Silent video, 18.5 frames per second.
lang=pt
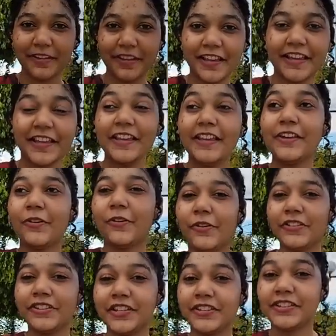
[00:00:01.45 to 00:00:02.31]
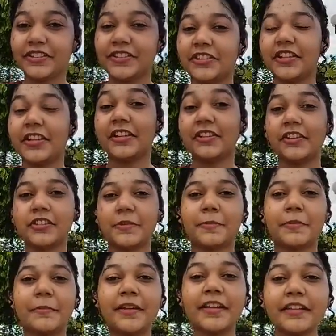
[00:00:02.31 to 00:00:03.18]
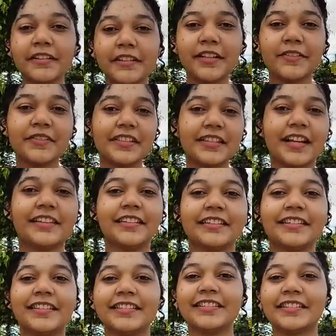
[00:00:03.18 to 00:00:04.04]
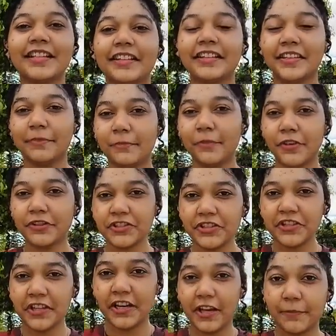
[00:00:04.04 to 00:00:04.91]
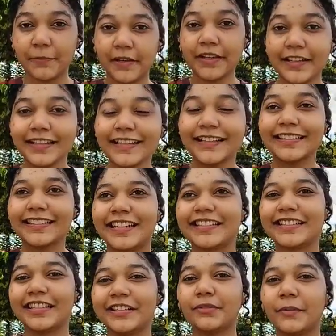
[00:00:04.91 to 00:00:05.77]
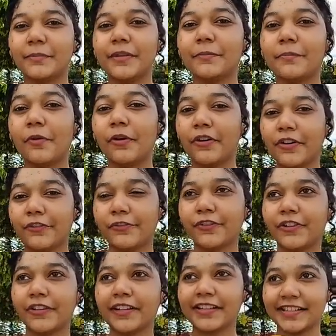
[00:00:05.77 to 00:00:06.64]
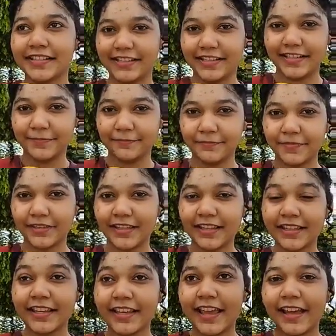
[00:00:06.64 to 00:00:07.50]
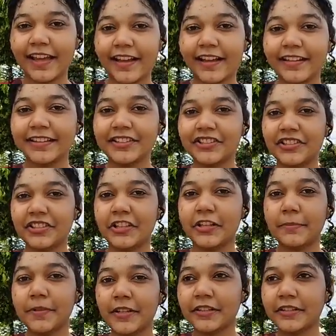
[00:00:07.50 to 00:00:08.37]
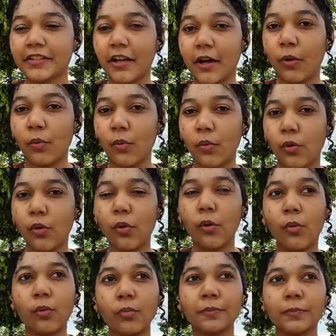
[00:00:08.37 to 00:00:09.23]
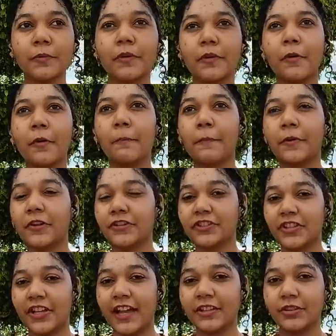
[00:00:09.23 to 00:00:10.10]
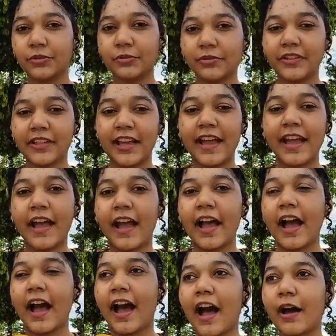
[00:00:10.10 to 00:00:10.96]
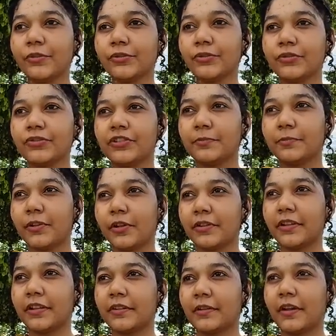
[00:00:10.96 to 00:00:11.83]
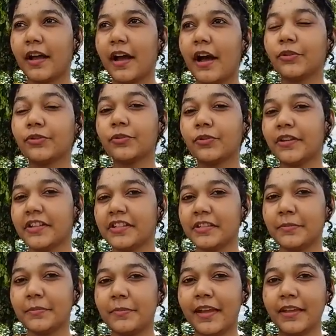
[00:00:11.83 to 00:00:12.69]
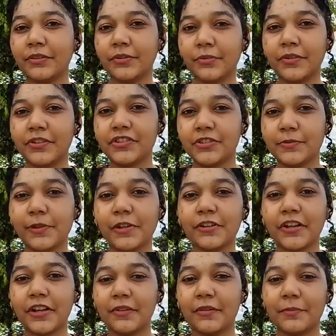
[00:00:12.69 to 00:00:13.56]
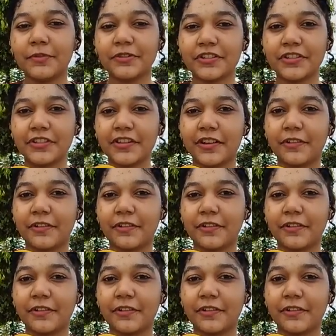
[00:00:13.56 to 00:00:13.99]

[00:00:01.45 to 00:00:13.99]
E hoje a gente tem a nossa primeira entrevistada que está aqui em Botirama, trazendo a Memória Florescer, que é Andira Brandão com o projeto que é autodesbloque... autoconhecimento e desbloqueio emocional.